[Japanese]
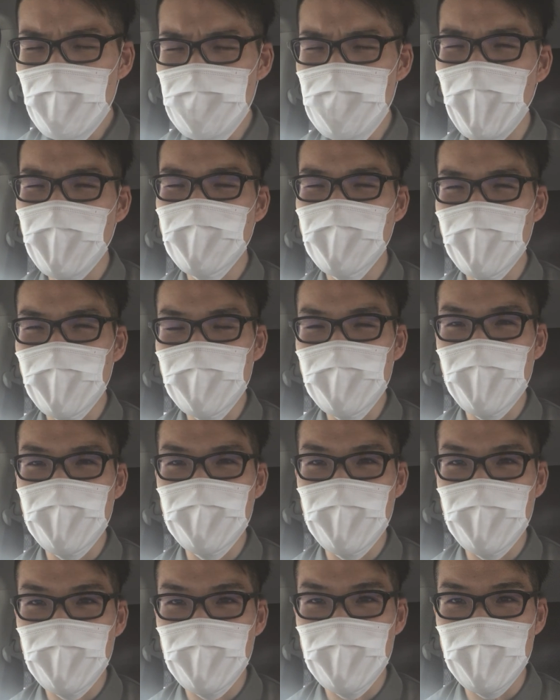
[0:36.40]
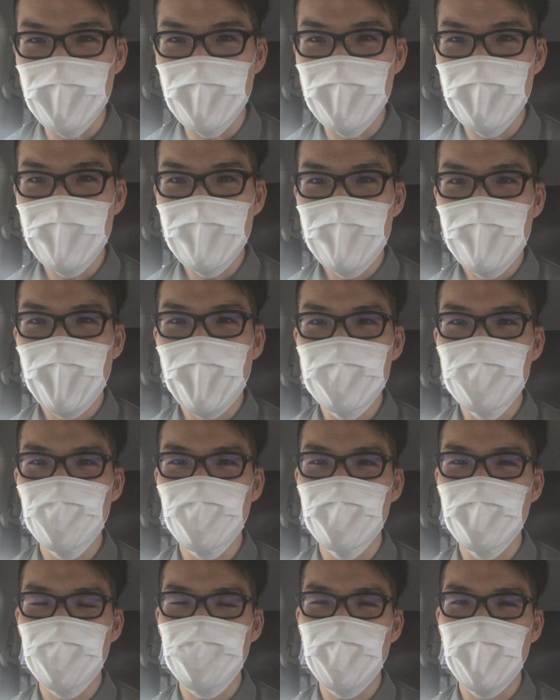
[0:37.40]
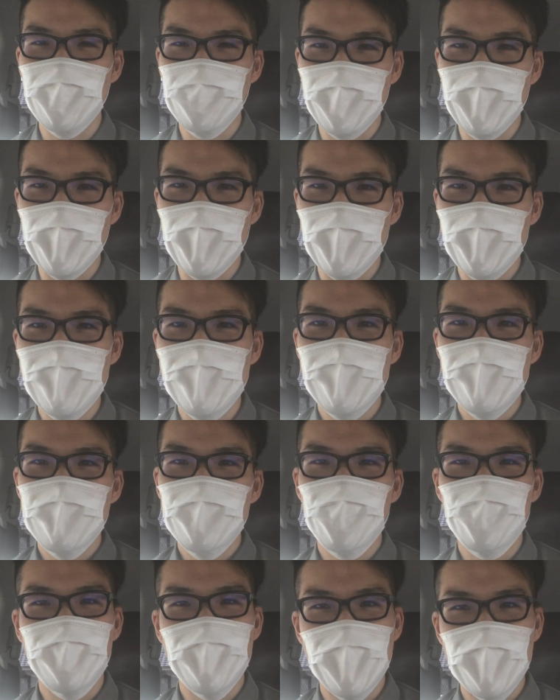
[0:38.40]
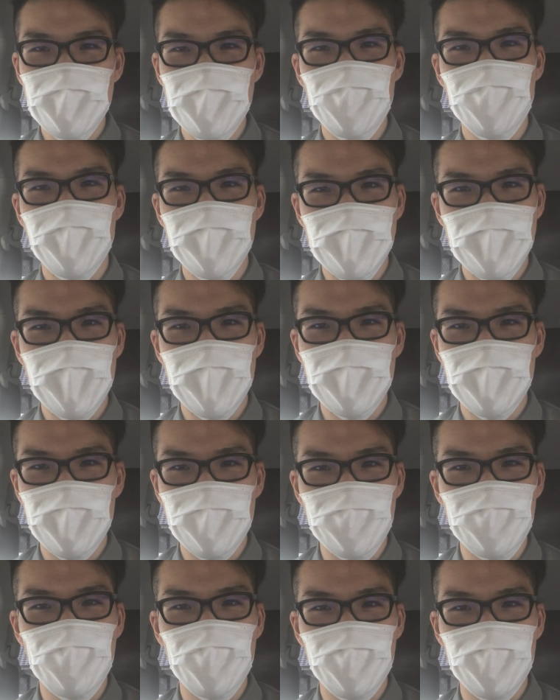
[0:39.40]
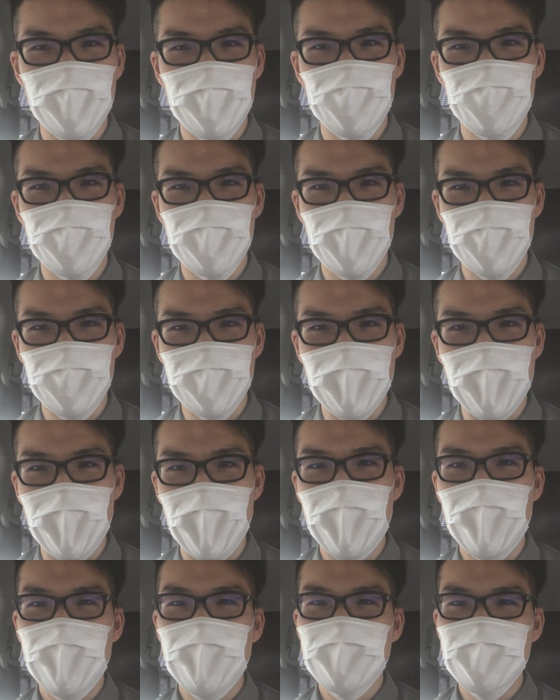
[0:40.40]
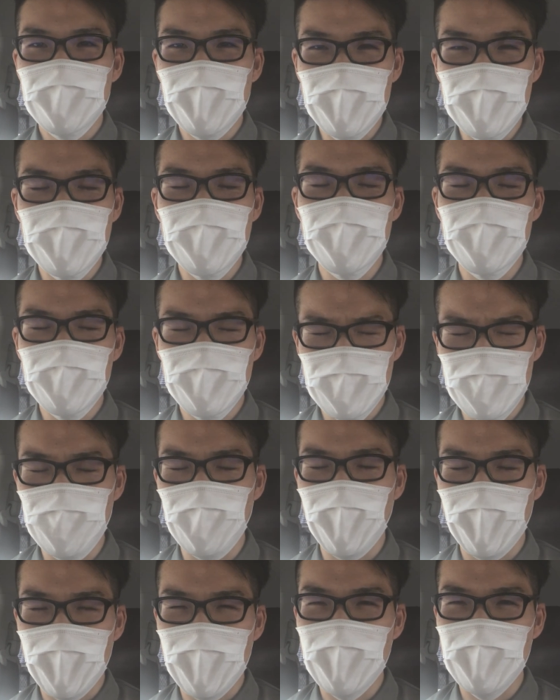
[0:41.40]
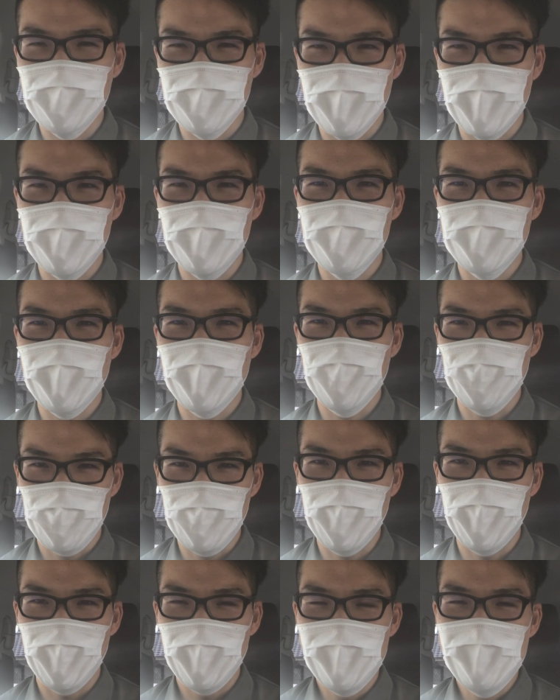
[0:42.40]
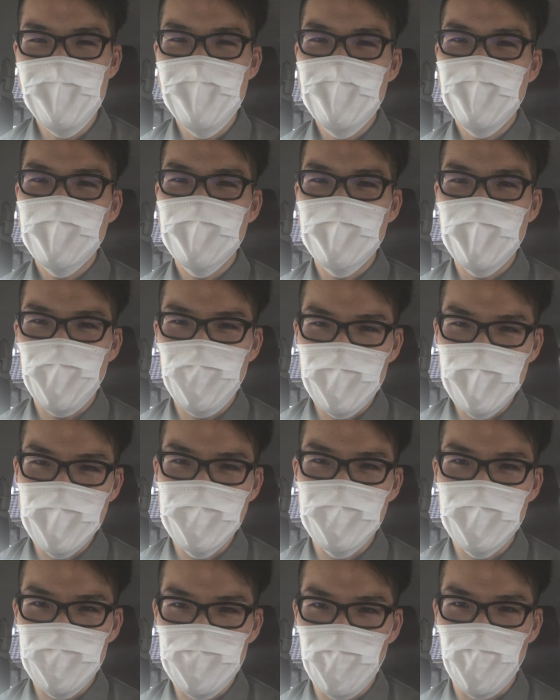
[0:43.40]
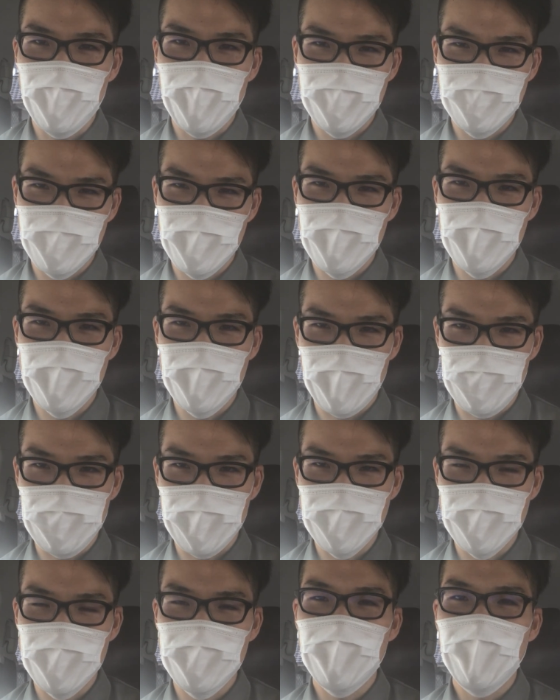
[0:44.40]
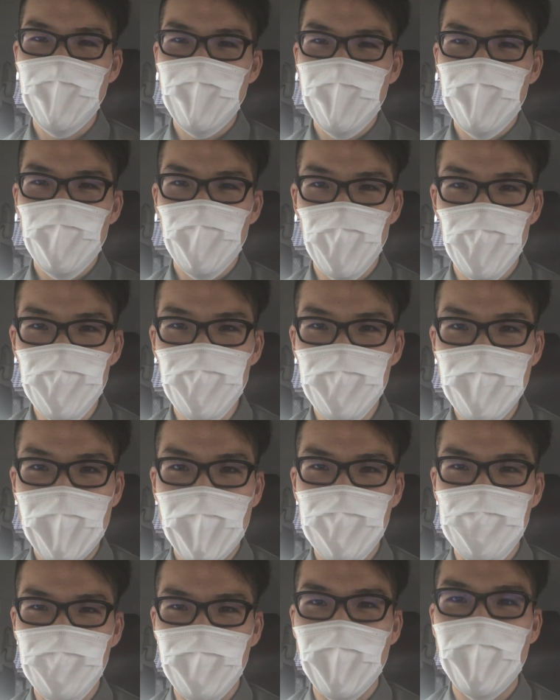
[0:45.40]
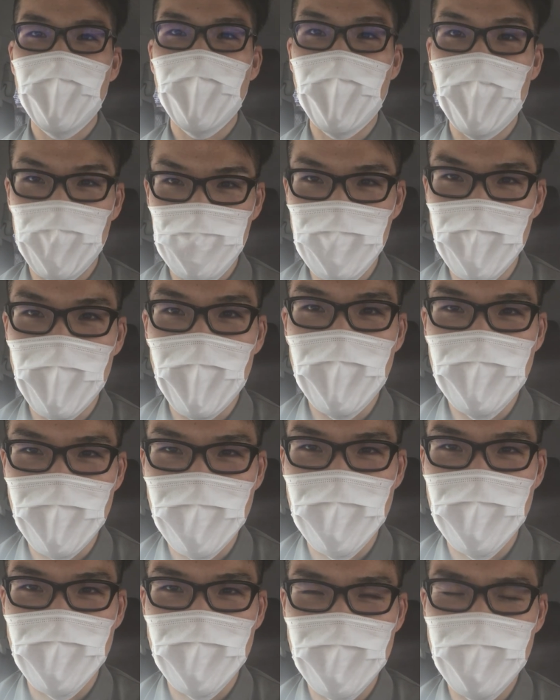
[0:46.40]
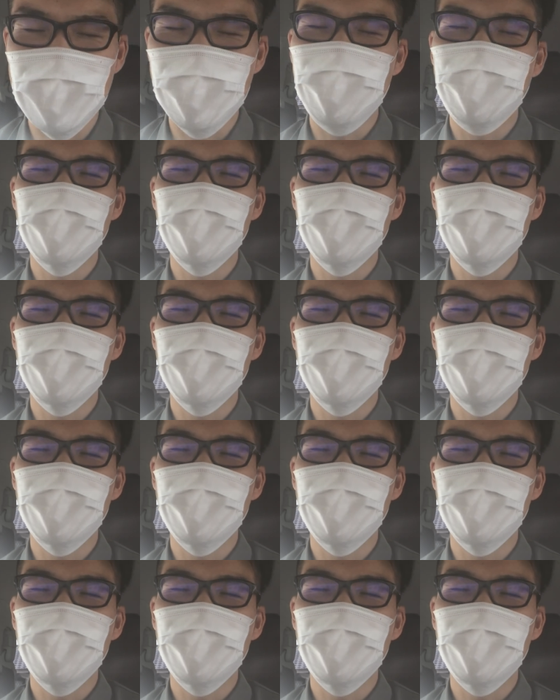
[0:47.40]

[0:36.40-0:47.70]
まあ全体的に遊んでみればちょっと感想は違ってくるという可能性はなきにしもあらずなんですけれどもいや私はもう確信していますこのゲームは神ゲーです